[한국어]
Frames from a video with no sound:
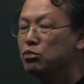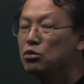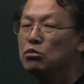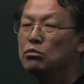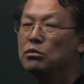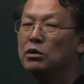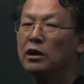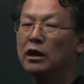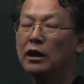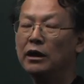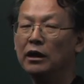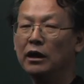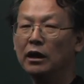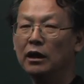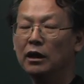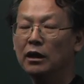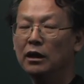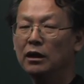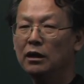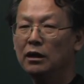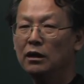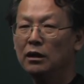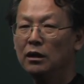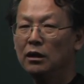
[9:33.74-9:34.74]
북미 간에
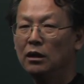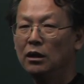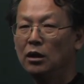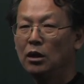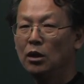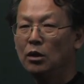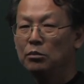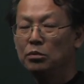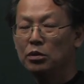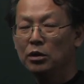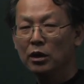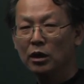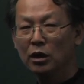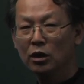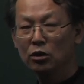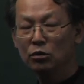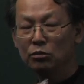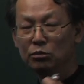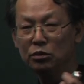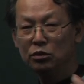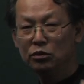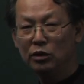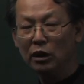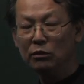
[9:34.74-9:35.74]

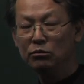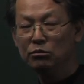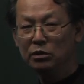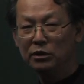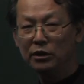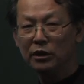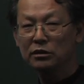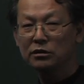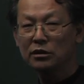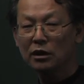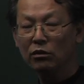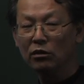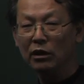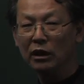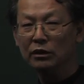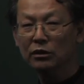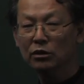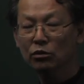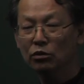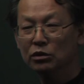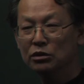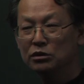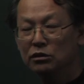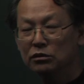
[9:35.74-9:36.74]
평양에는 미대, 미대사관,
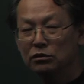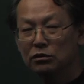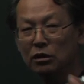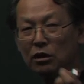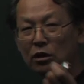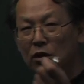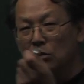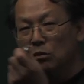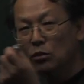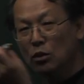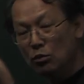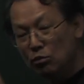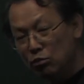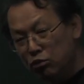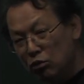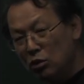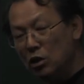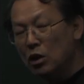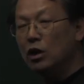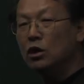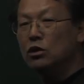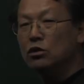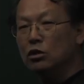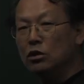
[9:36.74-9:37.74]
워싱턴에는
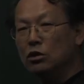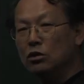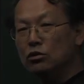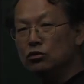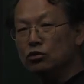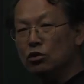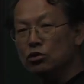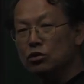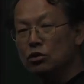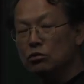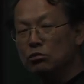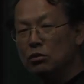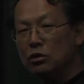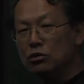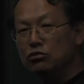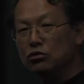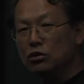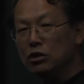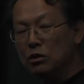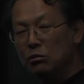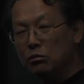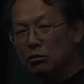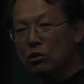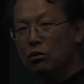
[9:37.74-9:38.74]

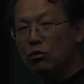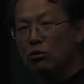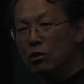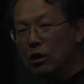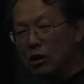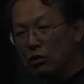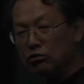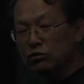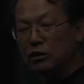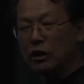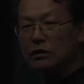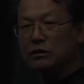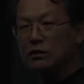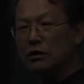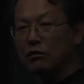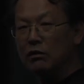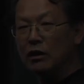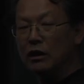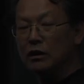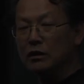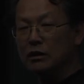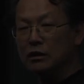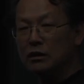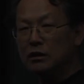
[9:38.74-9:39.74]
조선민주인민공화국
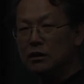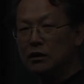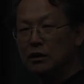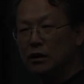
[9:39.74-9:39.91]
대사관이